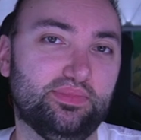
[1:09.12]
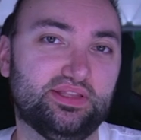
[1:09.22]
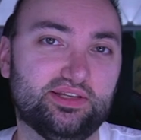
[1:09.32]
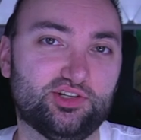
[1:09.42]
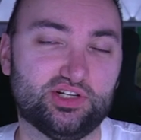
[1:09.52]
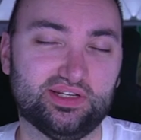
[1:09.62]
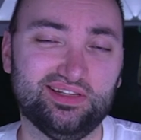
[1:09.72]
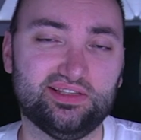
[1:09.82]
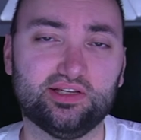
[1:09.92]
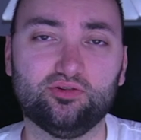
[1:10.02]
mit den
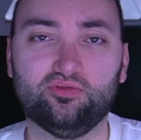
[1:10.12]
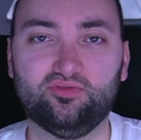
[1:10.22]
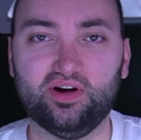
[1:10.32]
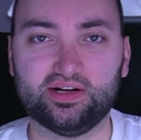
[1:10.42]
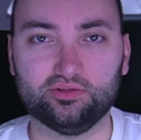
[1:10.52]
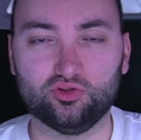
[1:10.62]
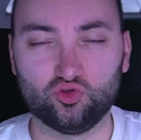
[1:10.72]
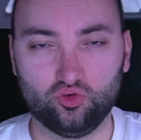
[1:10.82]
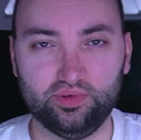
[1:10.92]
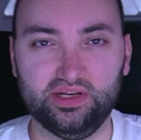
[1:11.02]
Statistiken und Fakten
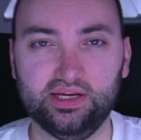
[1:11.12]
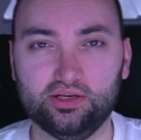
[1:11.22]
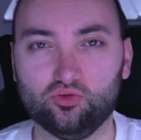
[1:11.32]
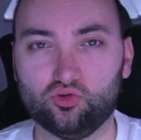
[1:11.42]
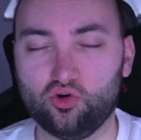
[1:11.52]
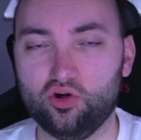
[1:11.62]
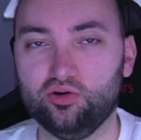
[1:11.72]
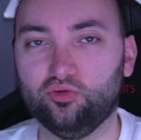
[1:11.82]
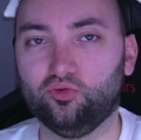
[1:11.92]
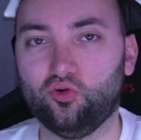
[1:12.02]
zur Begegnung
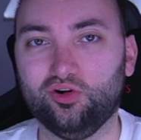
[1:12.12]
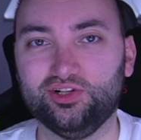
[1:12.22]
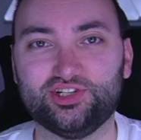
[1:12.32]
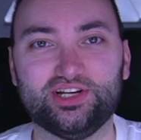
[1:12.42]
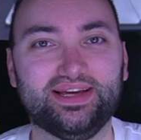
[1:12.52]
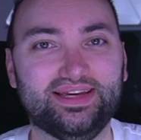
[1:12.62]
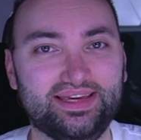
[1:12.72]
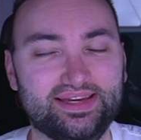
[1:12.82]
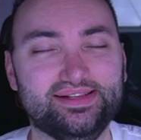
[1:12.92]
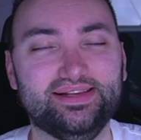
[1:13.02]
Köln und Holstein
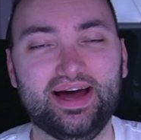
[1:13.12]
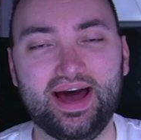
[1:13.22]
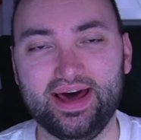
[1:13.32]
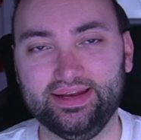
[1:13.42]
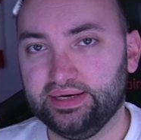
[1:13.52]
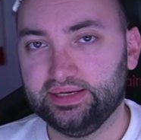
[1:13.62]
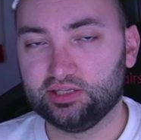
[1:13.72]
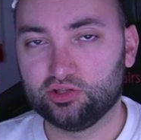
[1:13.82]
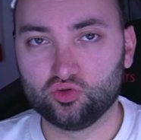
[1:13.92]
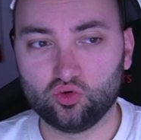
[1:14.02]
Kiel an. Es
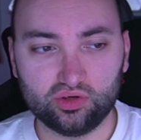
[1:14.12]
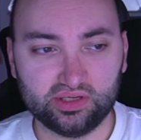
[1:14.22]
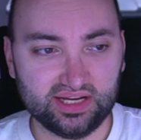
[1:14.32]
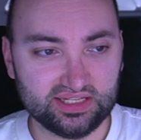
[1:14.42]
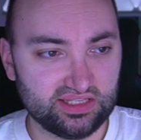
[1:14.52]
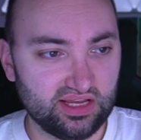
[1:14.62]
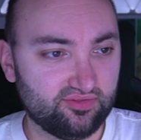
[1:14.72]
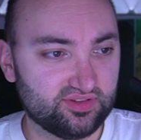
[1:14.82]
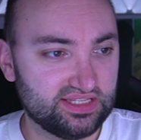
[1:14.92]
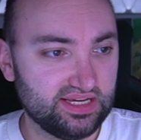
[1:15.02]
ist so, dass der
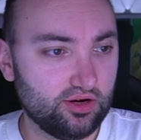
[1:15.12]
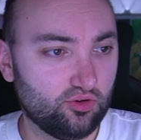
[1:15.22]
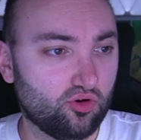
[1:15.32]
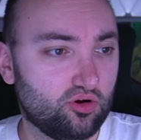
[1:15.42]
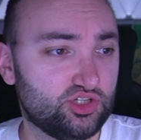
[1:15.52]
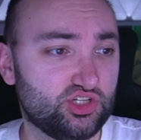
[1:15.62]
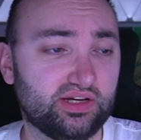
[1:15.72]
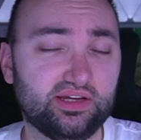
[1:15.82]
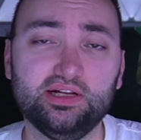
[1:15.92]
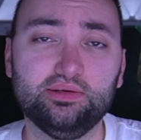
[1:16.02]
FC und
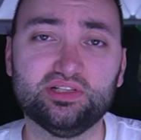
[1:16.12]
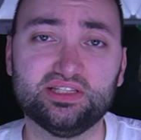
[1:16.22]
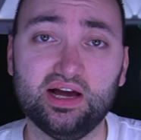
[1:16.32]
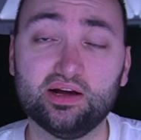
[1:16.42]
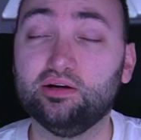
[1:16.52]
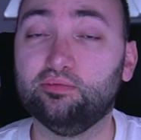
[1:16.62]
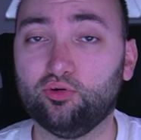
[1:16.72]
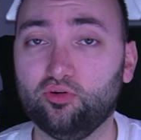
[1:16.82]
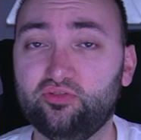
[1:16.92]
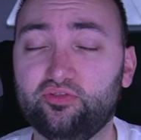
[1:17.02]
Holstein Kiel bislang im
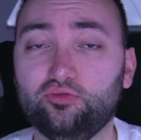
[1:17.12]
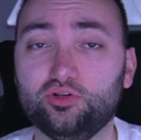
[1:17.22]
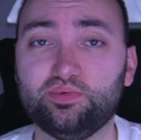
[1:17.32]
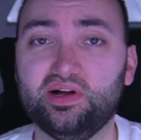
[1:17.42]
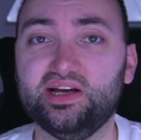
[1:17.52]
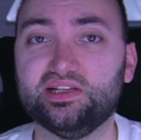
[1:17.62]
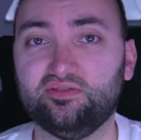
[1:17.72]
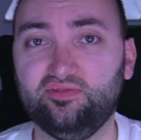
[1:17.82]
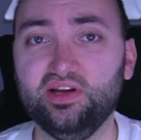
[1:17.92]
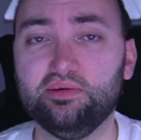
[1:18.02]
Profifußball
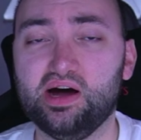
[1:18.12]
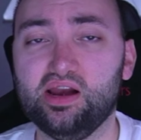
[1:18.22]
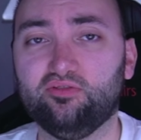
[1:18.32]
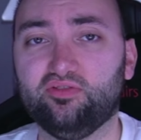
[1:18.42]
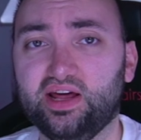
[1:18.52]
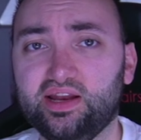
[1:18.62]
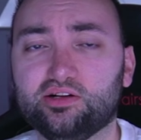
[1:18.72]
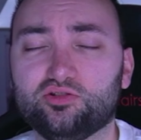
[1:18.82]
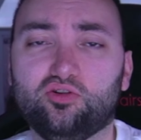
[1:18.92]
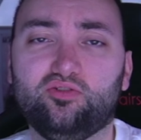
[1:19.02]
erst viermal aufeinander
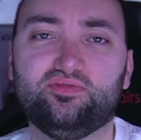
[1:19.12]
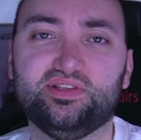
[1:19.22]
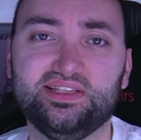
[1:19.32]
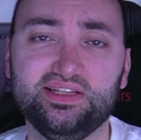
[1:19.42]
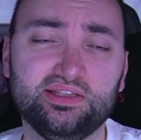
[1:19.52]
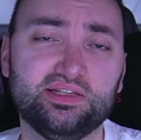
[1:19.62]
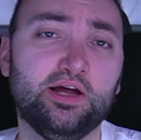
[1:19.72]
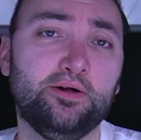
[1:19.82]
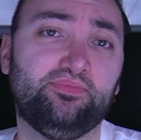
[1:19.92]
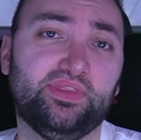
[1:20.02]
getroffen sind.
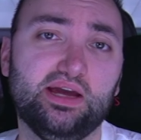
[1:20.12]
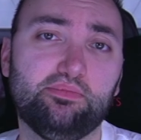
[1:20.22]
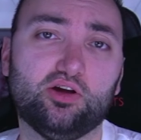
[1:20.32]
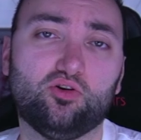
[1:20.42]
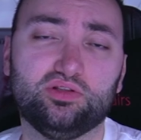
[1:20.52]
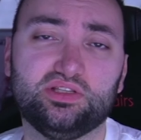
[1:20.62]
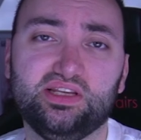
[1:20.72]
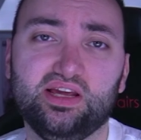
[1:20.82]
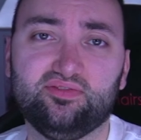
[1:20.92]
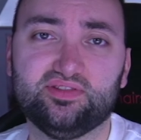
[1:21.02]
Hierbei konnte
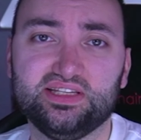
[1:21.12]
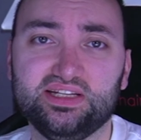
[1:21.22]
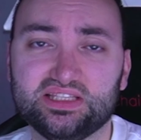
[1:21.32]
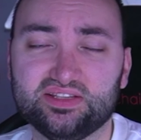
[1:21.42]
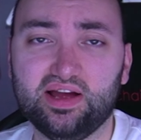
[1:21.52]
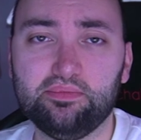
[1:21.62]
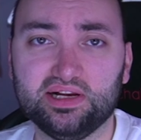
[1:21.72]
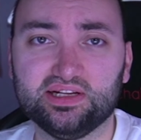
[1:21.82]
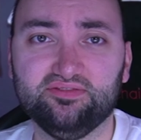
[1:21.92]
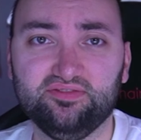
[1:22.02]
der FC
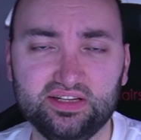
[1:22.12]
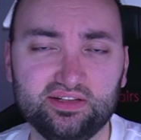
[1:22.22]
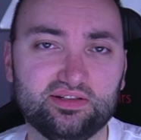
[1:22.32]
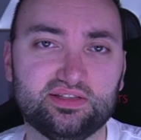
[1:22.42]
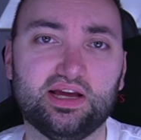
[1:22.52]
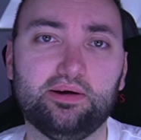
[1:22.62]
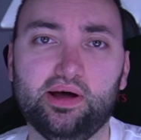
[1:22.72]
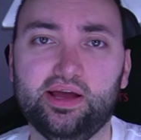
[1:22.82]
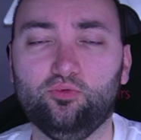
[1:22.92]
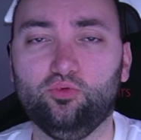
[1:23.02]
zweimal gewinnen, es gab
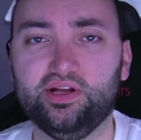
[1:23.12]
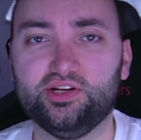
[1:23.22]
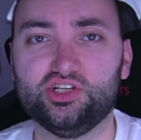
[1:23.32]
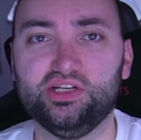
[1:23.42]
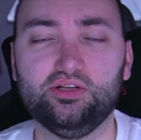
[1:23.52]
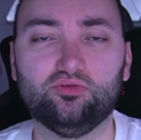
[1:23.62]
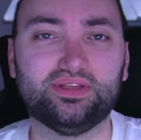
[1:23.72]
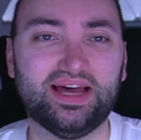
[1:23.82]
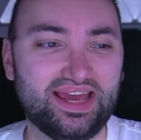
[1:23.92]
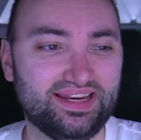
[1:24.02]
einen Unentschieden
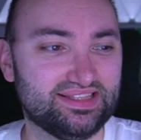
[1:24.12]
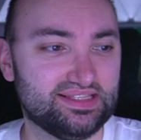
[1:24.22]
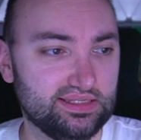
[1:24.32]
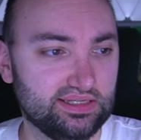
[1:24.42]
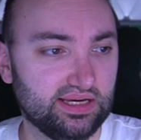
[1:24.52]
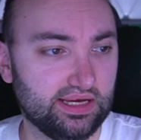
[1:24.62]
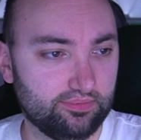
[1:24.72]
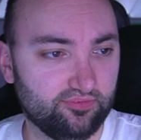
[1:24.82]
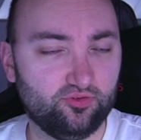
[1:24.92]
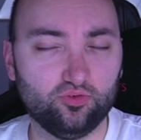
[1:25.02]
und einen Sieg
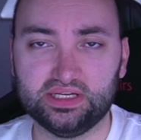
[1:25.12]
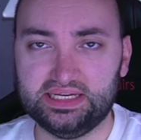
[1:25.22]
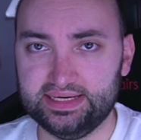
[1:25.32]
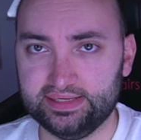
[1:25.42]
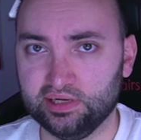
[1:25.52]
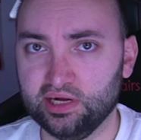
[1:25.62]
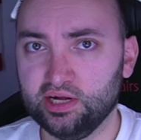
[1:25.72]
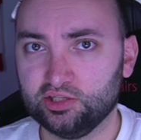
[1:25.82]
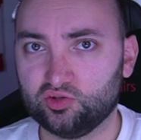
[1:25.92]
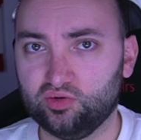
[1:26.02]
eben für Kiel.
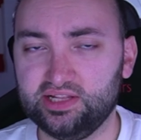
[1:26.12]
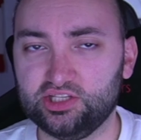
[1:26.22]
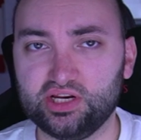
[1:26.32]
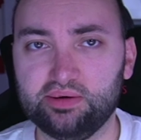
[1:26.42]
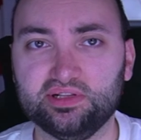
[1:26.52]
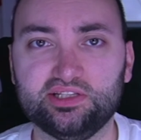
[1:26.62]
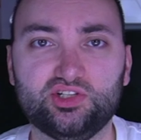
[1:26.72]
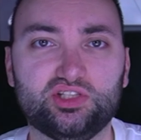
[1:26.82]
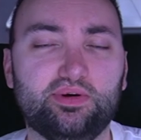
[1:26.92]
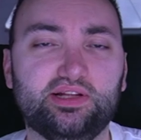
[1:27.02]
Zuletzt stand man
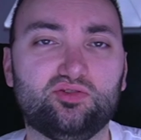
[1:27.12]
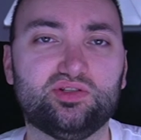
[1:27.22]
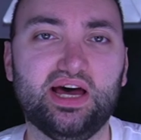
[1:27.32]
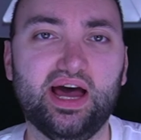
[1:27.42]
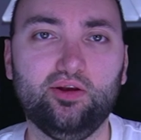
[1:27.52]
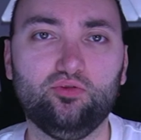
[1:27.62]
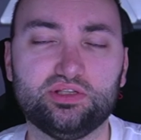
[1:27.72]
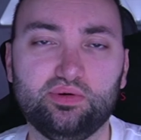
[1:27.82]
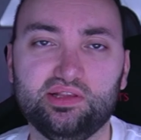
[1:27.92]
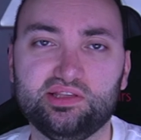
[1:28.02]
sich
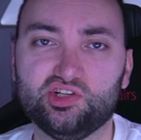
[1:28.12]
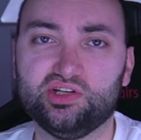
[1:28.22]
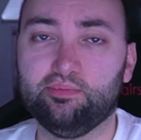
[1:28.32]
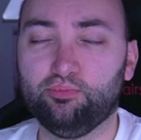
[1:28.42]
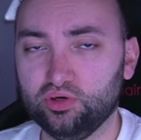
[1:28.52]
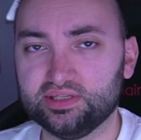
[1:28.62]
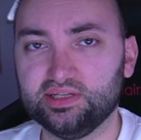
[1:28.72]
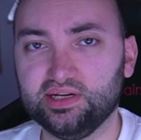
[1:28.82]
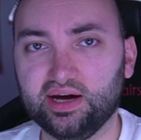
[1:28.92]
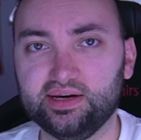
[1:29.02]
2021 in der
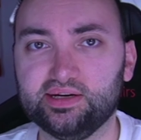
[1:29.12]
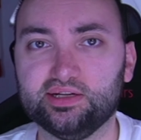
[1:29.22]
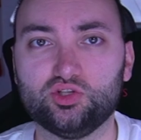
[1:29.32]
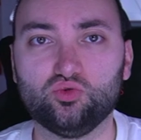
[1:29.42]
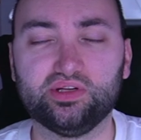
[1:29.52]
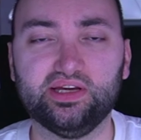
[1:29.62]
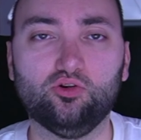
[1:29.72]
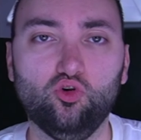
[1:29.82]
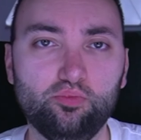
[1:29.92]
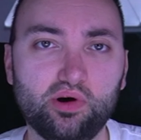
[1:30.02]
Bundesliga-Relegation
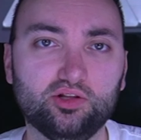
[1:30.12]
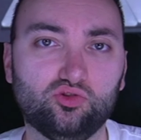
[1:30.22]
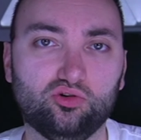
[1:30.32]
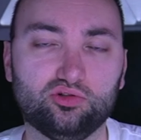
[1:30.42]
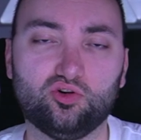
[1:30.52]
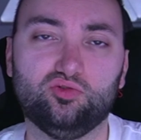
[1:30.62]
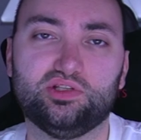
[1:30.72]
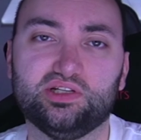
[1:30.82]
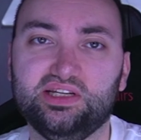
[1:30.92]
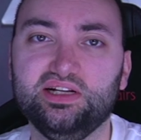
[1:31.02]
gegenüber. Dort
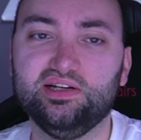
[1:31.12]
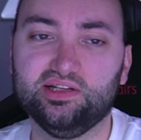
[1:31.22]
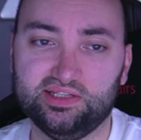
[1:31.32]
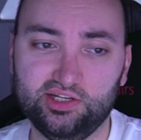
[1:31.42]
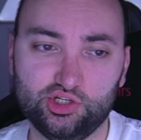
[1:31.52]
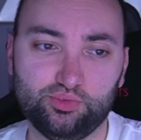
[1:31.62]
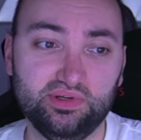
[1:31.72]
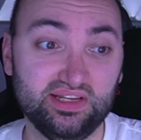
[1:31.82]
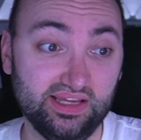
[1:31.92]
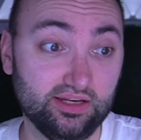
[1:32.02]
konnte Kiel das
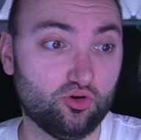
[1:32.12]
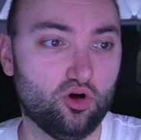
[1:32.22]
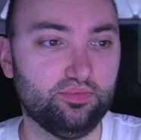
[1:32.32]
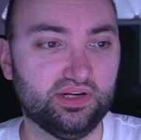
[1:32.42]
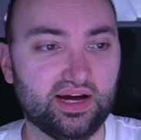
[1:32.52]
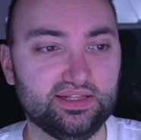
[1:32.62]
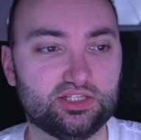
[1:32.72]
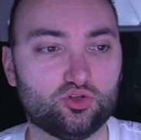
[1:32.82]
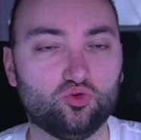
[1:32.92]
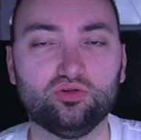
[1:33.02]
Hinspiel in Köln mit
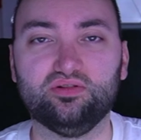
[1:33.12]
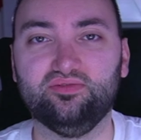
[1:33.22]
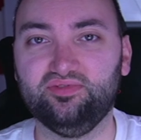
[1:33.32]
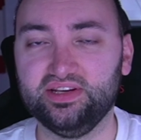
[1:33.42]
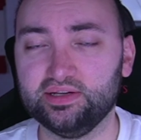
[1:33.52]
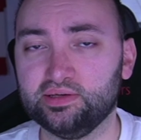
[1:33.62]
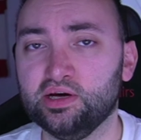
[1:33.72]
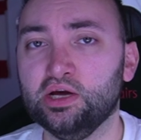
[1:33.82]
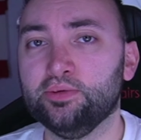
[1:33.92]
1 zu 0 gewinnen.